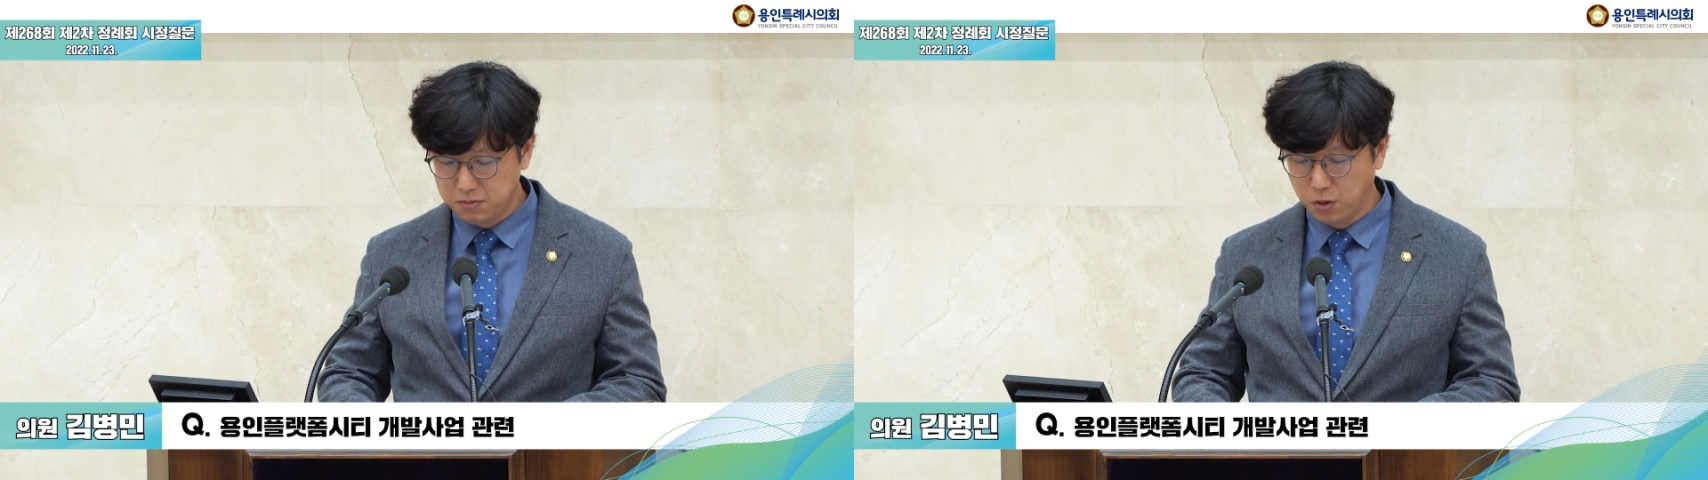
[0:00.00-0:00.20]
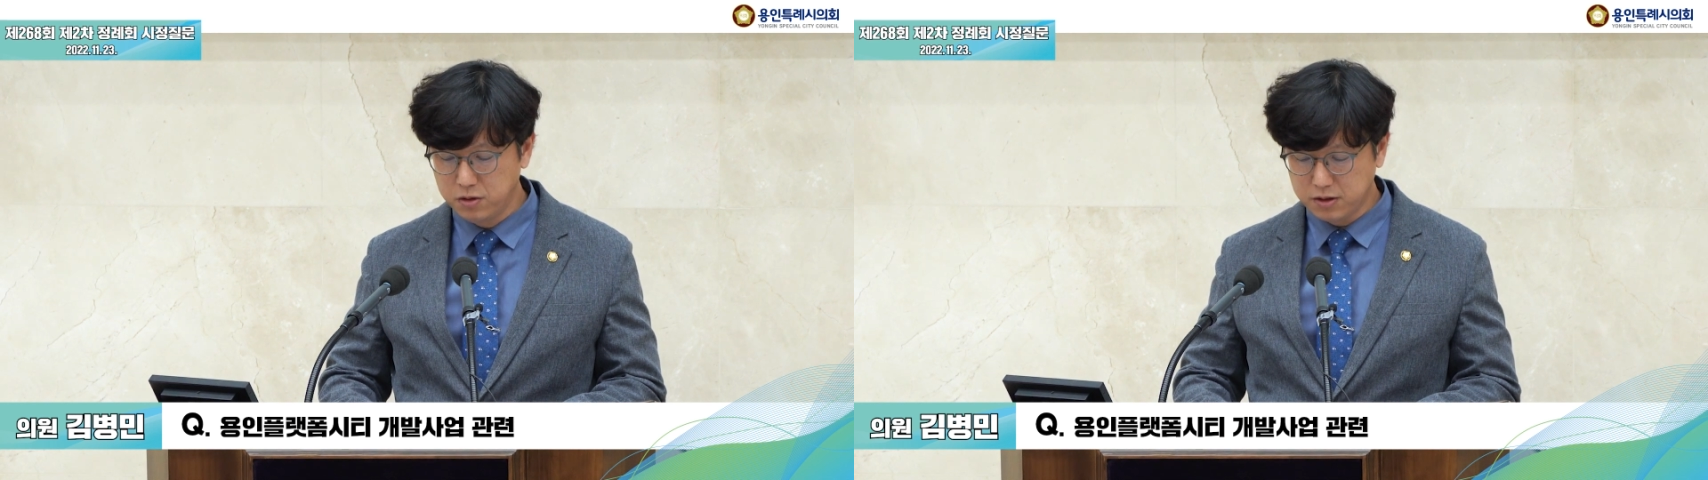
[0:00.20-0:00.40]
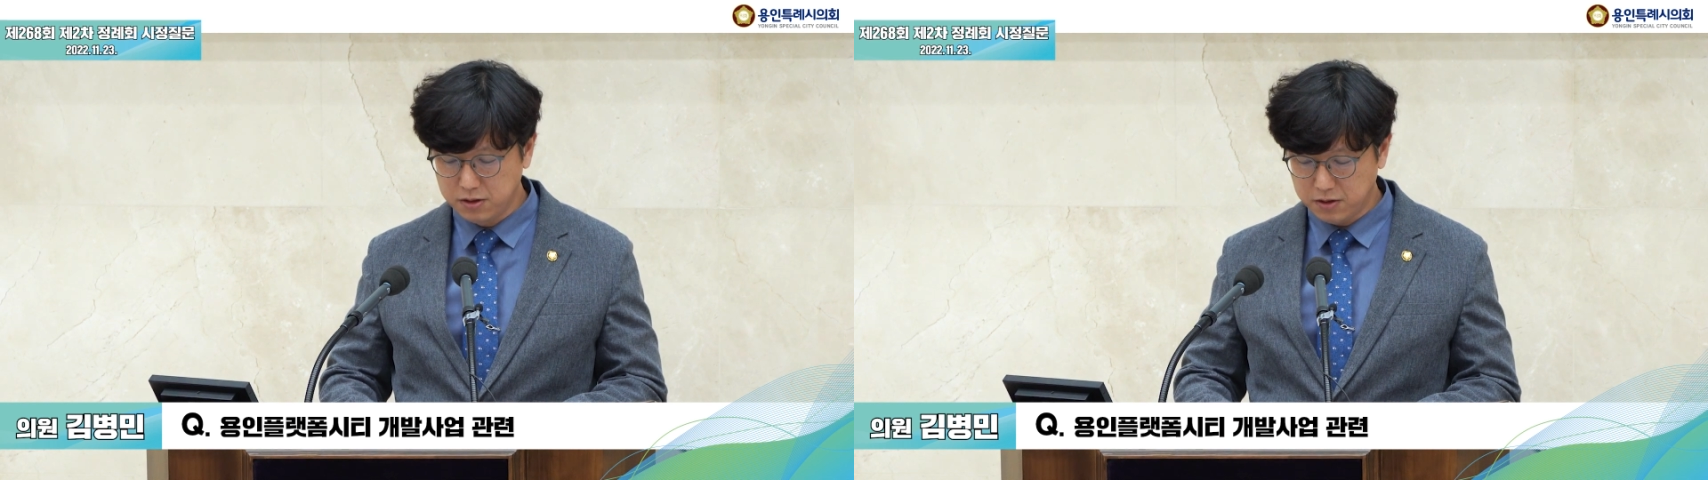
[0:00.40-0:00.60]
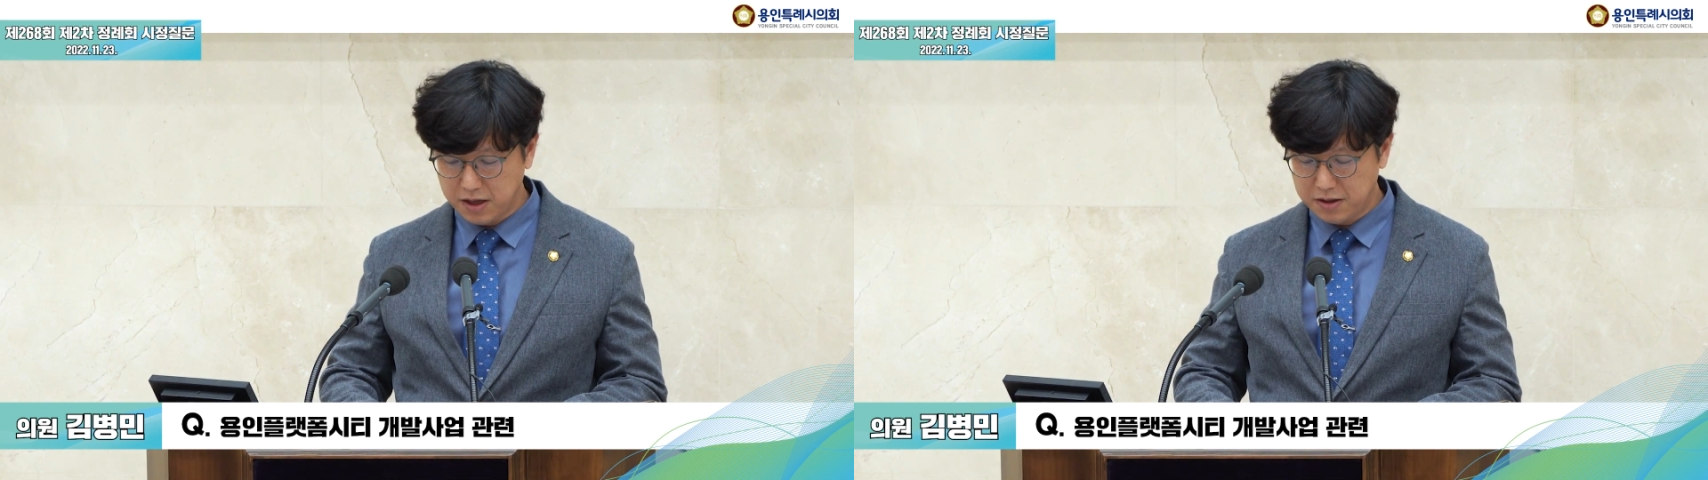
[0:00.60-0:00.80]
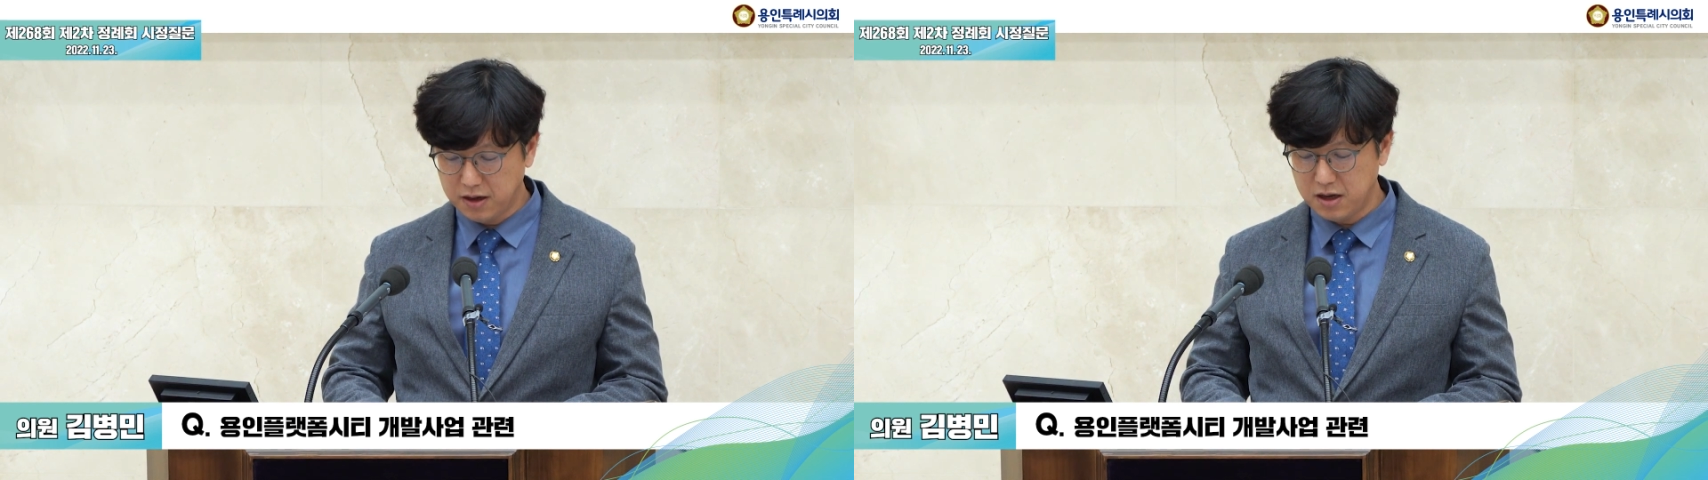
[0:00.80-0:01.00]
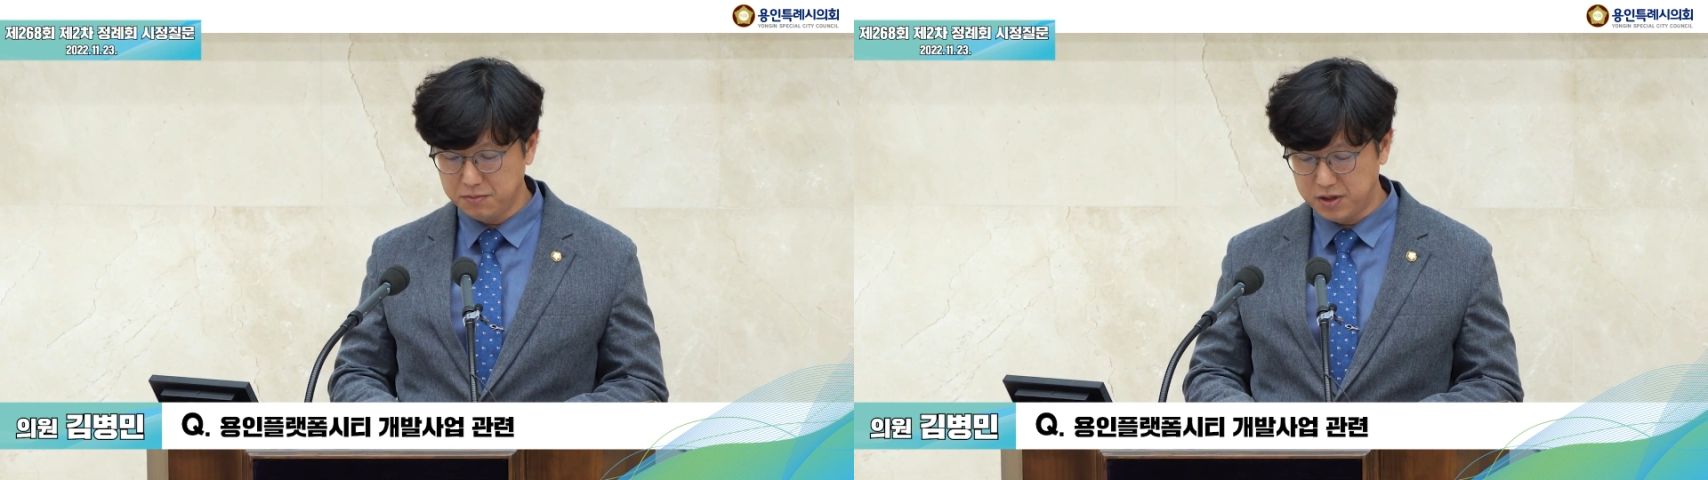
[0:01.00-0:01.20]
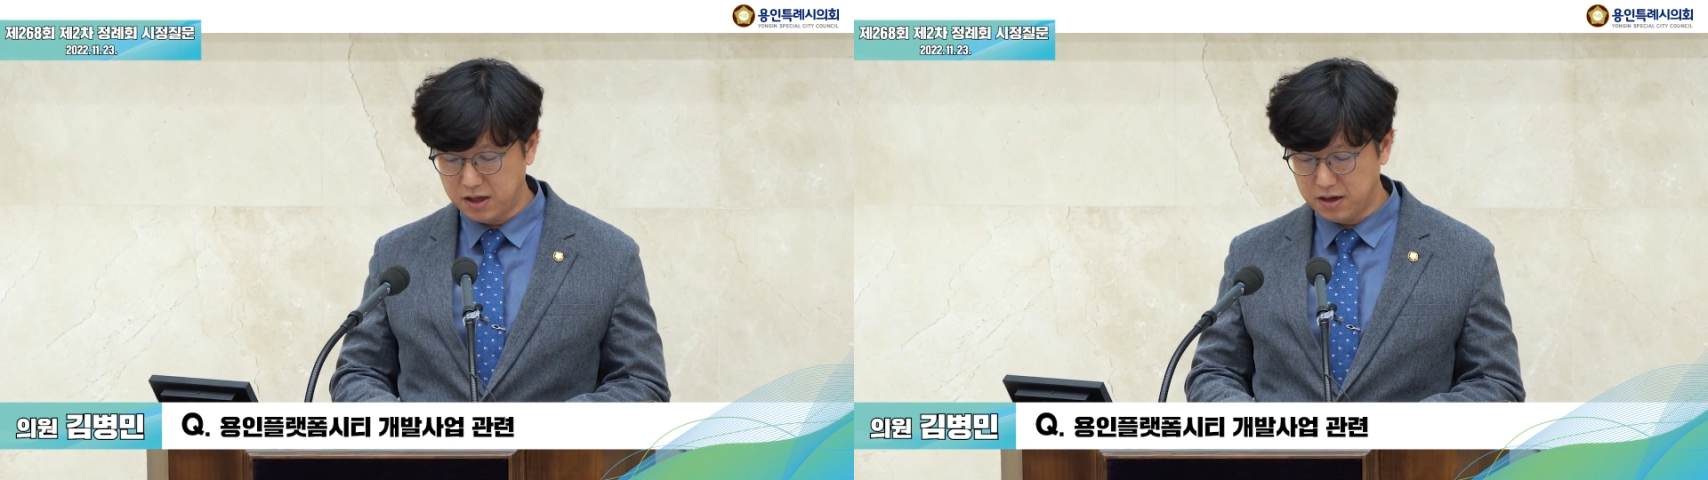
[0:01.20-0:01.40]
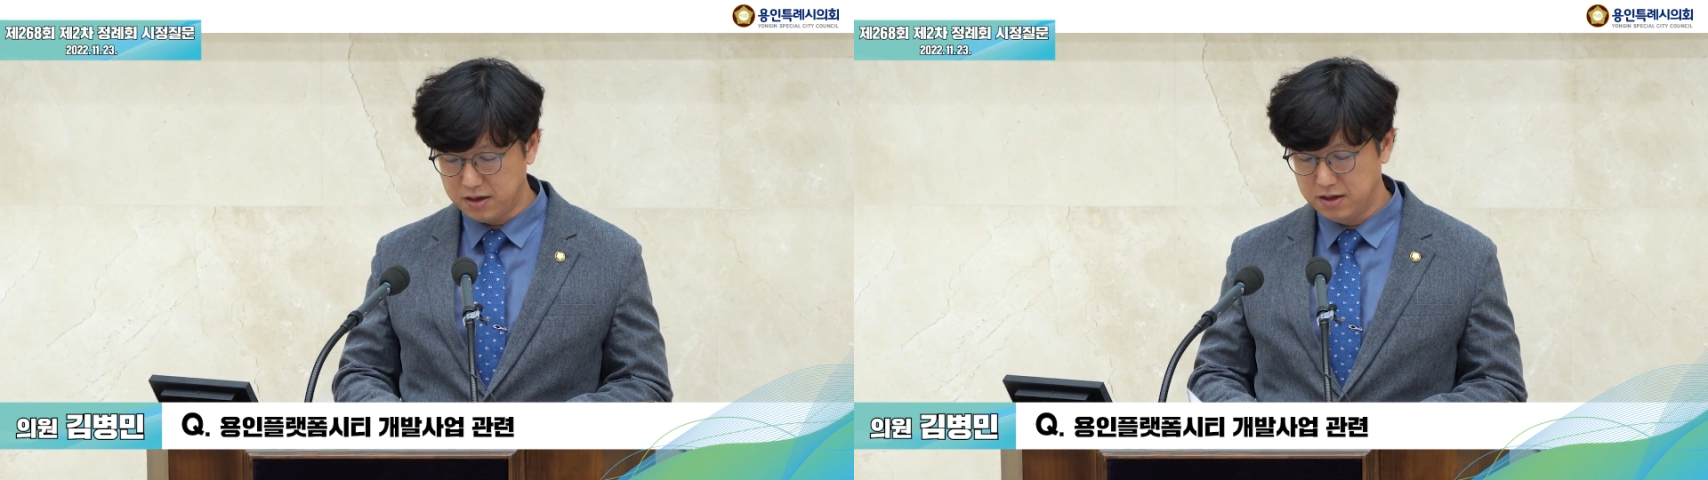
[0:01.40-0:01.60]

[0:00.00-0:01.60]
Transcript: 본 의원의 생각입니다.